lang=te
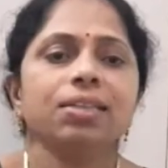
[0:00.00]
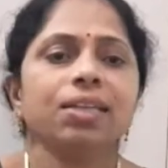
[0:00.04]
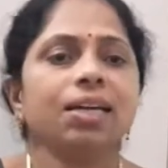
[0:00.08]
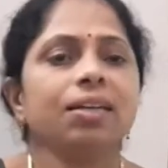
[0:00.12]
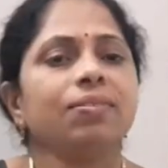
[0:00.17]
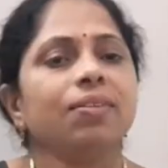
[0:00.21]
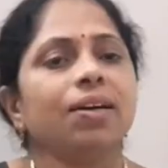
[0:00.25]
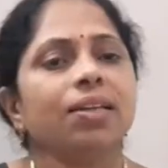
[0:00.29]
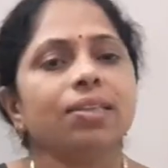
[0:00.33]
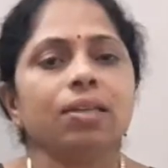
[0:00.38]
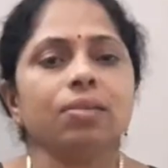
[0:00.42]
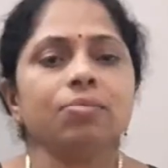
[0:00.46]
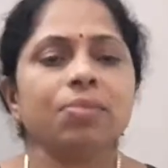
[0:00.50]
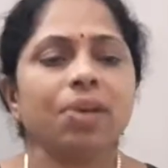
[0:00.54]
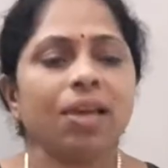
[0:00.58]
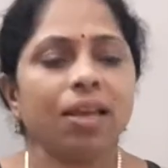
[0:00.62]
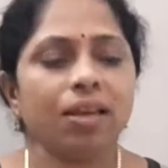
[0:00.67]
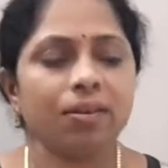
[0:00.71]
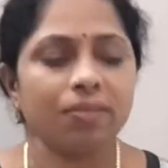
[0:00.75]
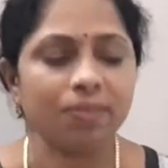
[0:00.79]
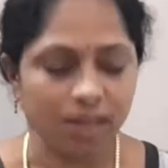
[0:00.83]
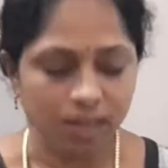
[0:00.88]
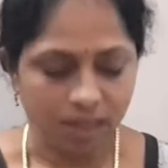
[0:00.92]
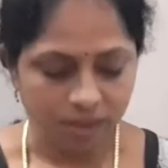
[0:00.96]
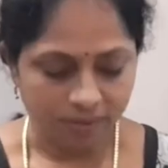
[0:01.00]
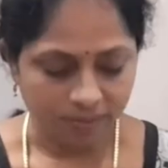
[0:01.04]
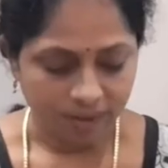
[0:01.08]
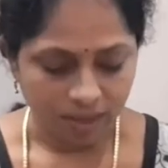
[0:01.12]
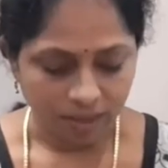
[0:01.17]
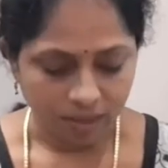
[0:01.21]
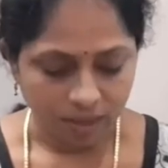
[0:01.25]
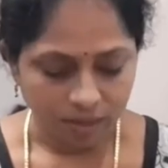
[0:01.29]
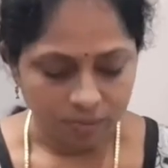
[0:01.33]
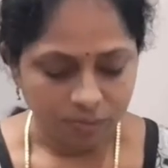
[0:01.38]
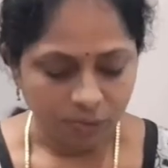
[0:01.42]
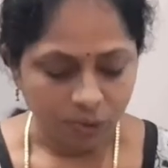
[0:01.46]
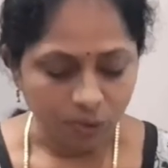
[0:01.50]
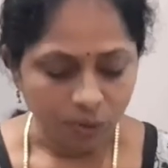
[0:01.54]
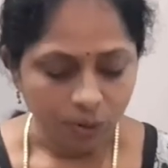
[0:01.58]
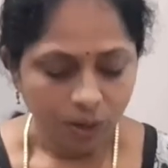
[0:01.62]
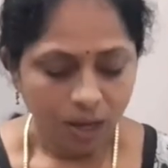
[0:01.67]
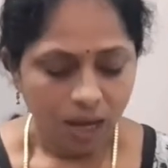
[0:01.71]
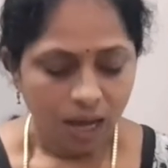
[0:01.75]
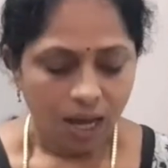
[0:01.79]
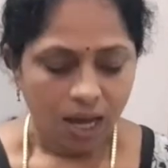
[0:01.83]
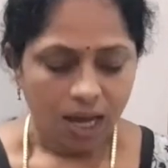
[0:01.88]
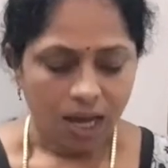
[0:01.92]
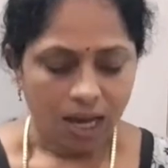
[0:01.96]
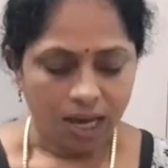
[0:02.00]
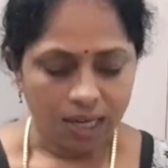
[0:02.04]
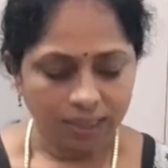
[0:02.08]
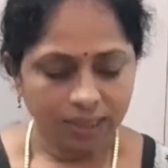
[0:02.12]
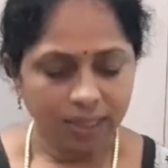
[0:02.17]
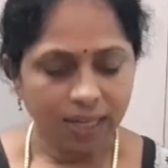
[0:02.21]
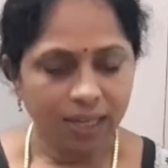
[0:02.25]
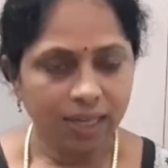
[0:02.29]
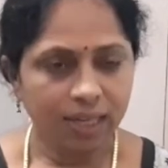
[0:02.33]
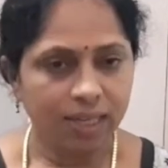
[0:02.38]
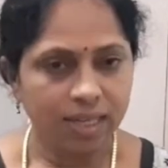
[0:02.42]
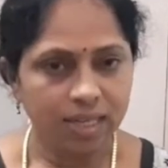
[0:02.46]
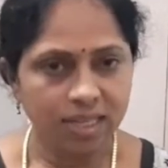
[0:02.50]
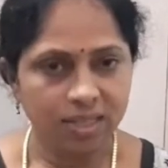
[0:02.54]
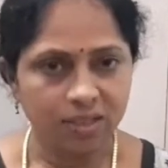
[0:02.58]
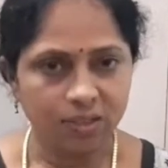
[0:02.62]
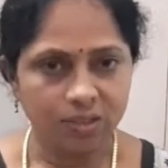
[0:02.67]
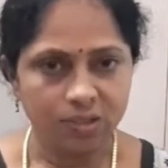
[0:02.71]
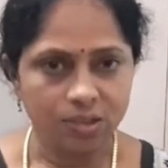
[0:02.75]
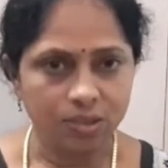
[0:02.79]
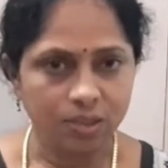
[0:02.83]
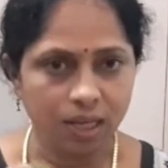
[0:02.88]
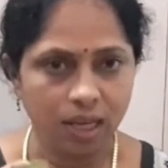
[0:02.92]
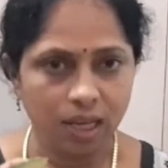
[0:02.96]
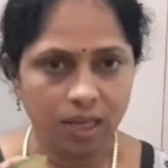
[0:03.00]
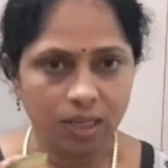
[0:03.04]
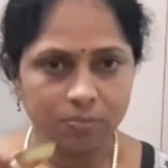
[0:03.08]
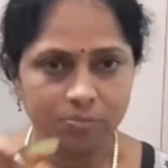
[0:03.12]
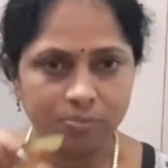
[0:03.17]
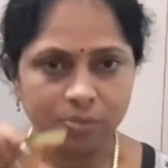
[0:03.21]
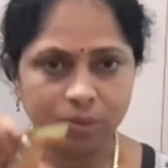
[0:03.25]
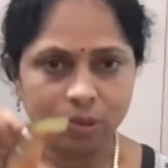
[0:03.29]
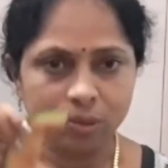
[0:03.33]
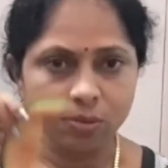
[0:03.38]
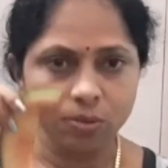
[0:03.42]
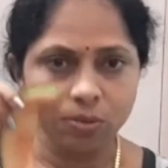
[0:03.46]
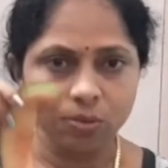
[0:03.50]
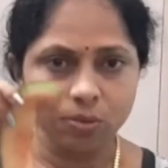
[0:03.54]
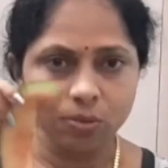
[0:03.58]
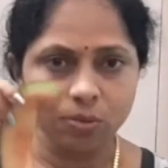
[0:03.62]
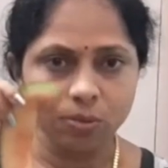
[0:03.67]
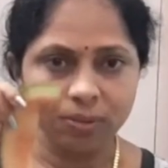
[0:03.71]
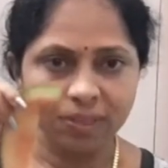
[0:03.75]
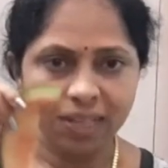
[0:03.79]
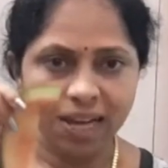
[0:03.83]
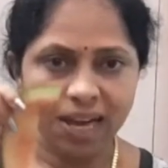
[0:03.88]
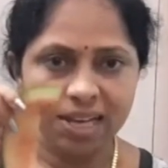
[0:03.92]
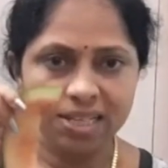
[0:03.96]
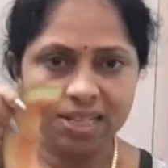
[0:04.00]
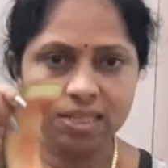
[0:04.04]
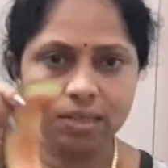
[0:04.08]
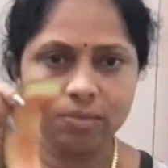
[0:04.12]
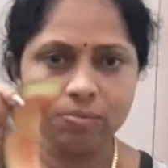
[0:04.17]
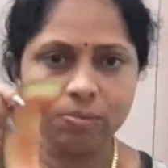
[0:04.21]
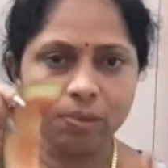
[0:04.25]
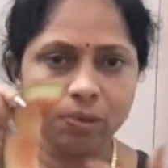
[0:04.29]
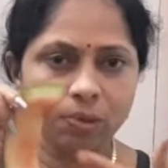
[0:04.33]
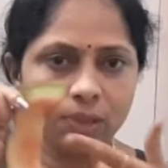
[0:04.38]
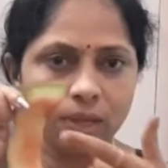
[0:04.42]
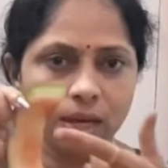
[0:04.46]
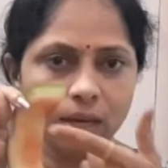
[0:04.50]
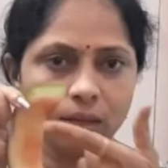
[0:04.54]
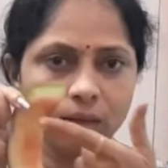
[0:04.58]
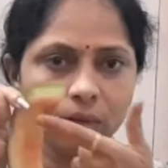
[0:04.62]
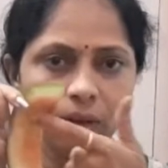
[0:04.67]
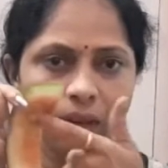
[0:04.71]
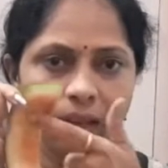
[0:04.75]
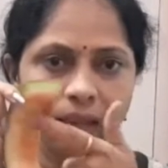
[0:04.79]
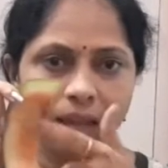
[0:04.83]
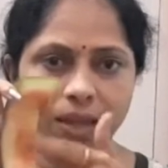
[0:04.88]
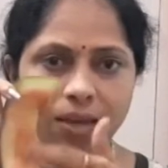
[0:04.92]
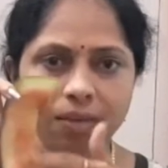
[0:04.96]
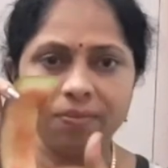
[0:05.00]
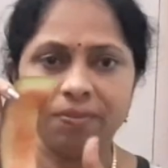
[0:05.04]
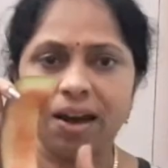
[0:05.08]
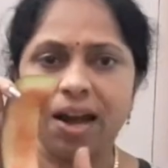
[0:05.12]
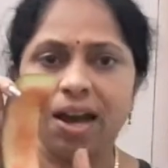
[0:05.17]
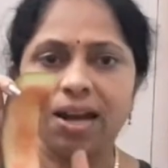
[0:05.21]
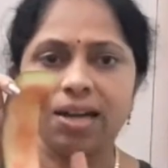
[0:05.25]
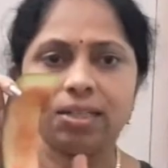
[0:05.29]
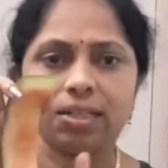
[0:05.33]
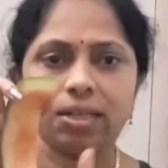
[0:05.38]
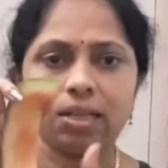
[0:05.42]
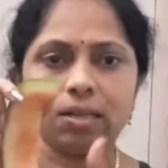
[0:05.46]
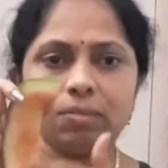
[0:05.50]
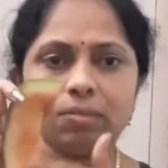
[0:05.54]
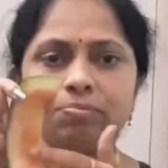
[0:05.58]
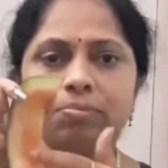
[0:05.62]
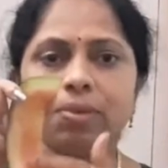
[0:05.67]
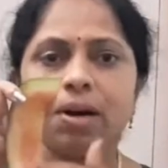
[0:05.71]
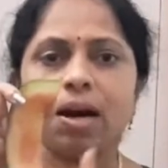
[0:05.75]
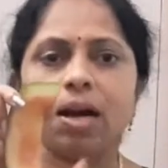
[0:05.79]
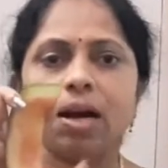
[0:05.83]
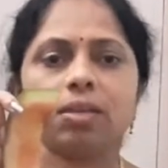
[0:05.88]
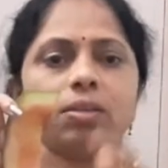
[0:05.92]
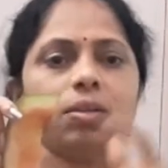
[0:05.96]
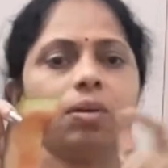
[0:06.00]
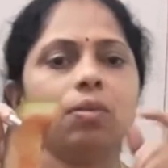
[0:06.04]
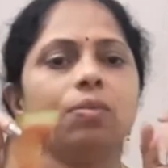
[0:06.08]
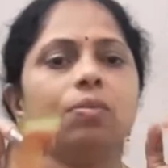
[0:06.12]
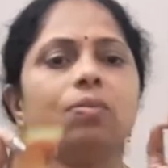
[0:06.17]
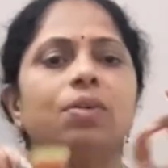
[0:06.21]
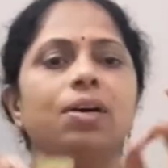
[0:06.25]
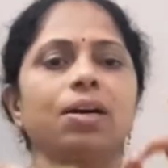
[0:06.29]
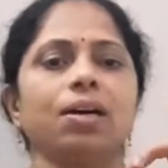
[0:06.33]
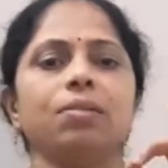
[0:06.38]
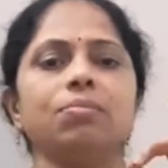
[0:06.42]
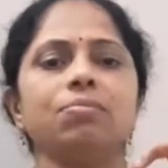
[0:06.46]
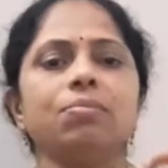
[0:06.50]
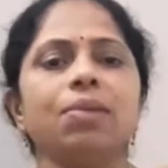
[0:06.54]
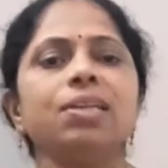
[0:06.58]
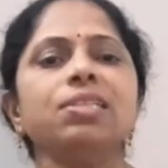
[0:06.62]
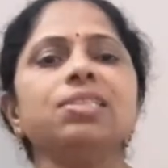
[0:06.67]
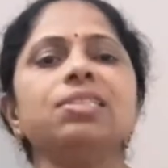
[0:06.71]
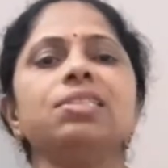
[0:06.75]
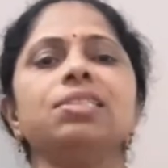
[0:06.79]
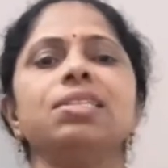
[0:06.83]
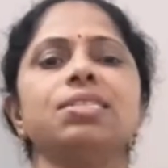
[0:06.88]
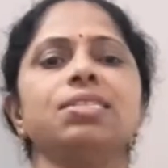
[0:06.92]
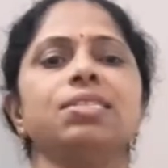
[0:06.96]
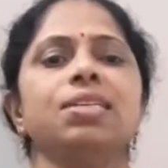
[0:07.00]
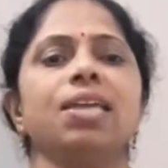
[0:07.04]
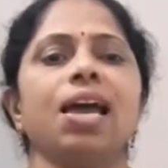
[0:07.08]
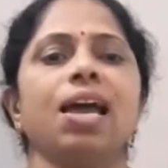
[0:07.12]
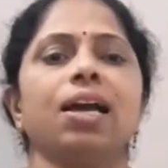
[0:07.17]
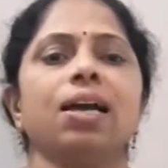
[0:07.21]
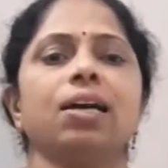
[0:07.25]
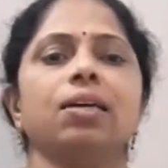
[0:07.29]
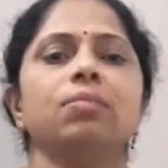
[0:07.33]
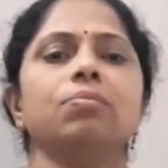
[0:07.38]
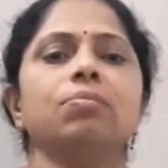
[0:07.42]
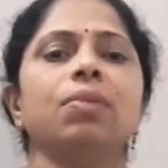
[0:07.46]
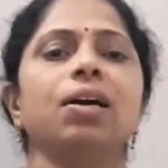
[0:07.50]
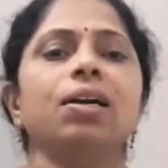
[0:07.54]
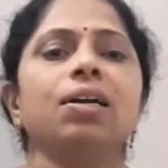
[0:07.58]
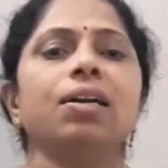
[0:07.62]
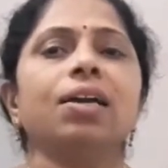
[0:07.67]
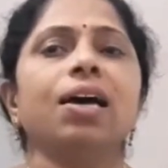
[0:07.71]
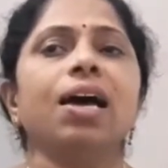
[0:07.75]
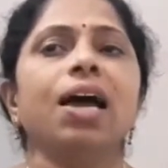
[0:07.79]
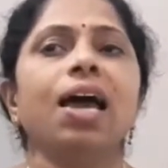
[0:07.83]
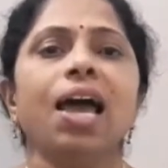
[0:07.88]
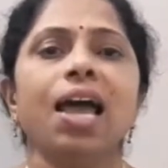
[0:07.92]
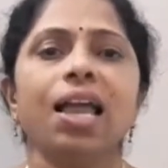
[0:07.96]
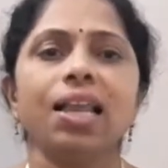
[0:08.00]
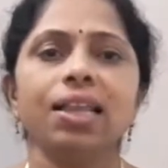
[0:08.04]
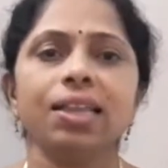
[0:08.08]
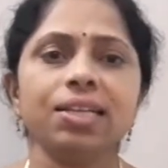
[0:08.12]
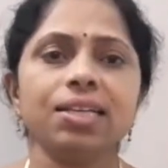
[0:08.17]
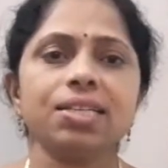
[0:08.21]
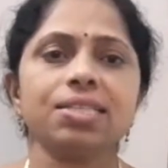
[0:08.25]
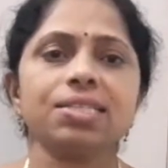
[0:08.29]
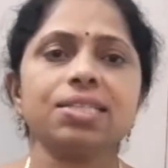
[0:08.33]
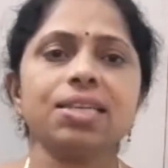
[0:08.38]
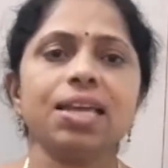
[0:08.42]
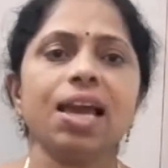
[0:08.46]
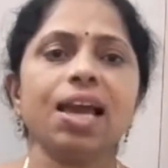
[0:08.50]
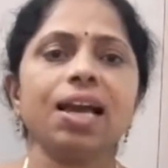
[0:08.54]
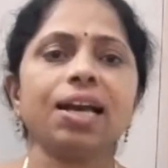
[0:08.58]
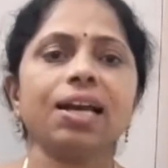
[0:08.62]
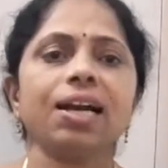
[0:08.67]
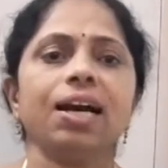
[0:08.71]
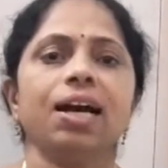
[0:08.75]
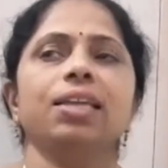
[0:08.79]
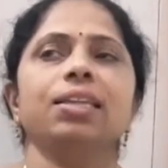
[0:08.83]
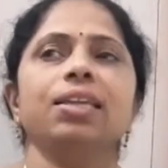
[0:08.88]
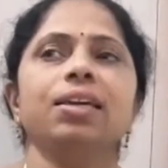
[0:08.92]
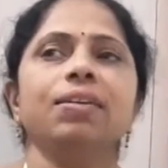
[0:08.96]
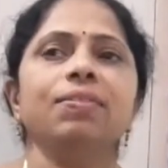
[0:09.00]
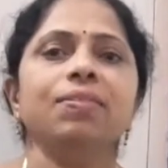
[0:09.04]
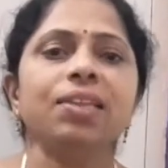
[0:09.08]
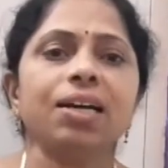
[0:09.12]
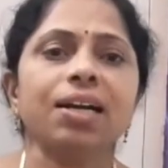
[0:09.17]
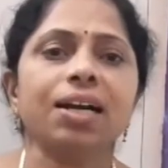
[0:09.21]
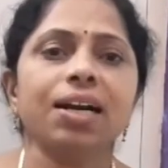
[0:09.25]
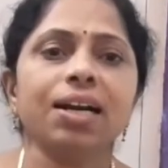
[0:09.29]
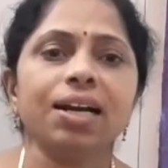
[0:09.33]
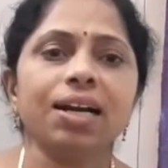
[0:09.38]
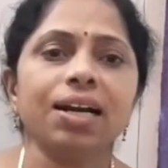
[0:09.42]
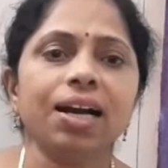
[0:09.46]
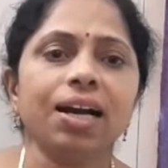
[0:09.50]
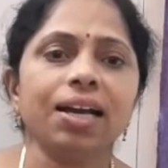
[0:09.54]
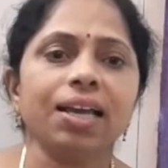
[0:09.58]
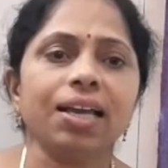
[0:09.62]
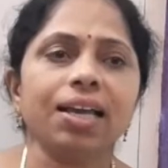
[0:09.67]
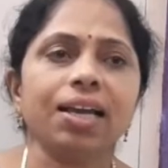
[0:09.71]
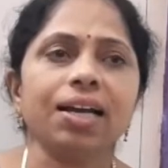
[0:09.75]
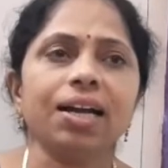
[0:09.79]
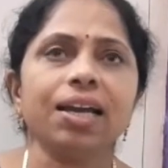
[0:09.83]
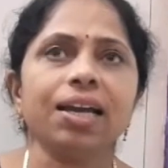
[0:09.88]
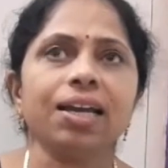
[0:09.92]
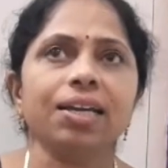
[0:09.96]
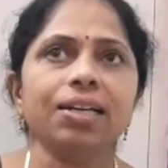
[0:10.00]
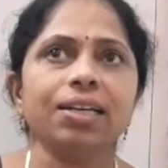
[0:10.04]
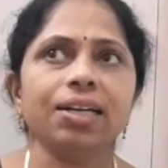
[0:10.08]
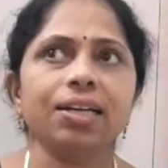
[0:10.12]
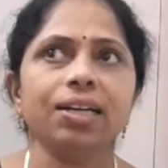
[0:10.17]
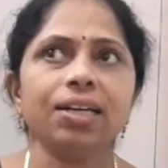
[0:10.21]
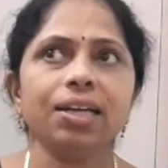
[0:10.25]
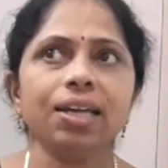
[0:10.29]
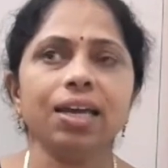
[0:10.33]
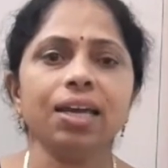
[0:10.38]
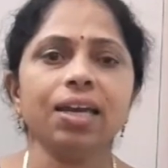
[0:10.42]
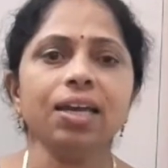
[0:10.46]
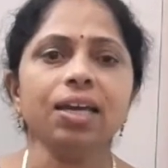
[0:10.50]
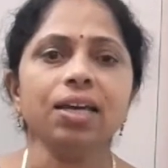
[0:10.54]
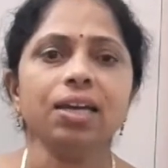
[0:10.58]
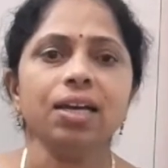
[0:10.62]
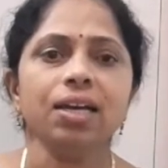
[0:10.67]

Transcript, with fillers: తర్వాత మిగిలిన వాటికి వెళ్దాము అయితే ఈరోజు నేను ఇప్పుడు తయారు చేయబోతున్నాను ఈ వైటర్ పాటు ఒక మంచి స్నాక్ అనమాట హెల్దీ స్నాక్ అదేవిధంగా ఇంకా ఏంటంటే